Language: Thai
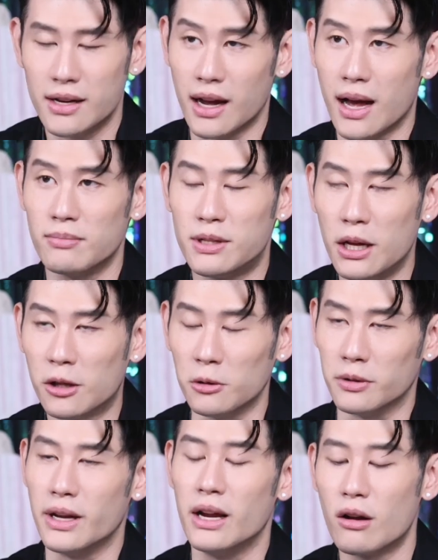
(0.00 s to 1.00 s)
นะครับที่สุ
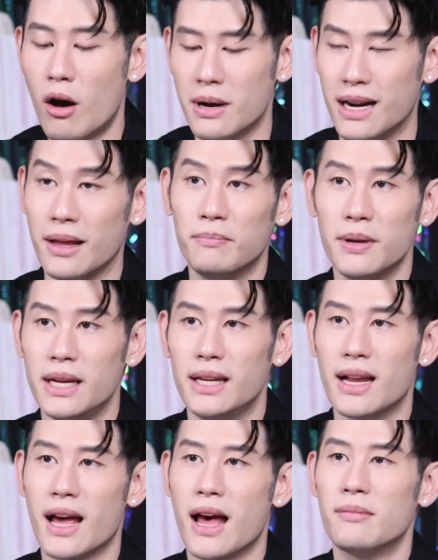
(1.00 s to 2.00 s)
ดในรอบหลายๆปี
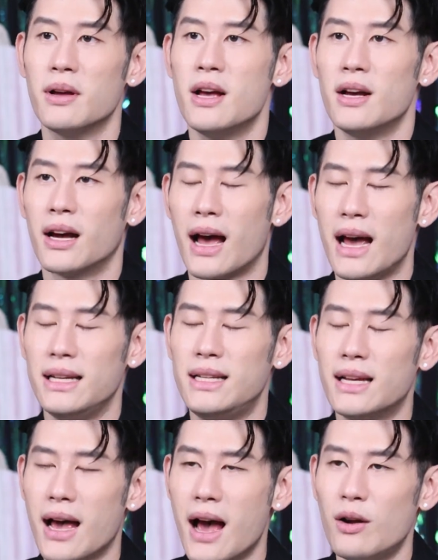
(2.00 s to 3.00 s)
นะครับใคร
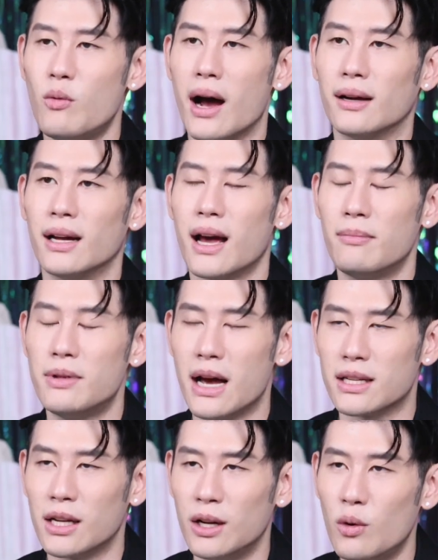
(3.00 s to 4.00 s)
ที่คาดหวังนะครับอ
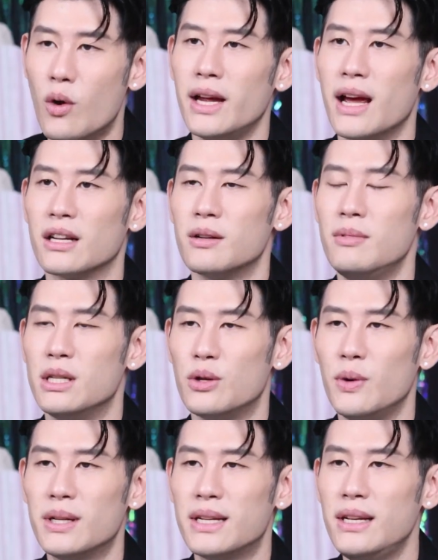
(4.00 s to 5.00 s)
ยากจะรวยอยากจะมี
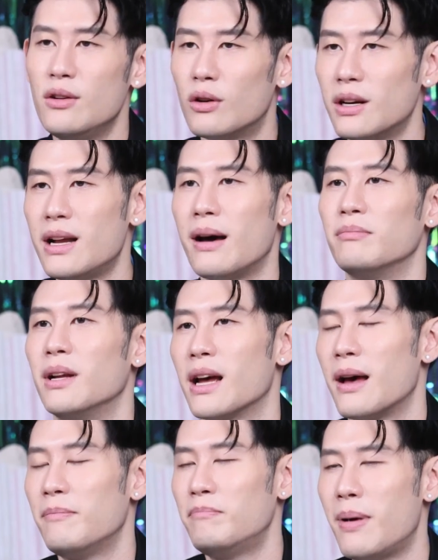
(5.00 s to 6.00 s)
ชีวิตที่ยกระดับนะ
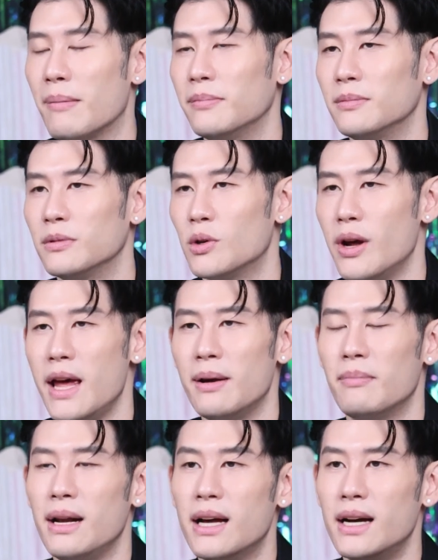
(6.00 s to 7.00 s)
ครับปรับตัวเอง
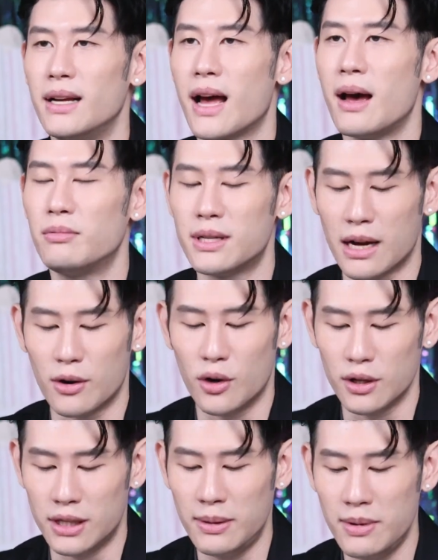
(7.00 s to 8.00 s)
ไปเลยนะครับจากค
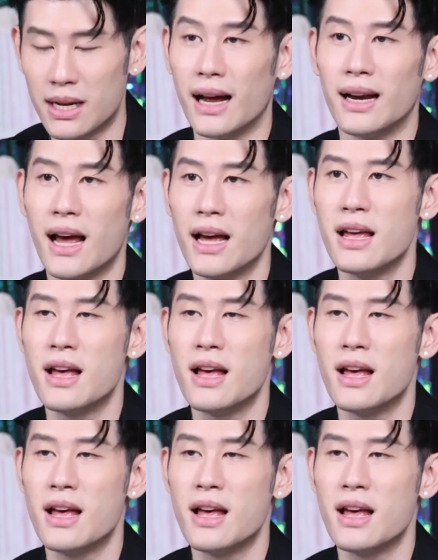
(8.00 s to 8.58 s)
นที่มีฐานะ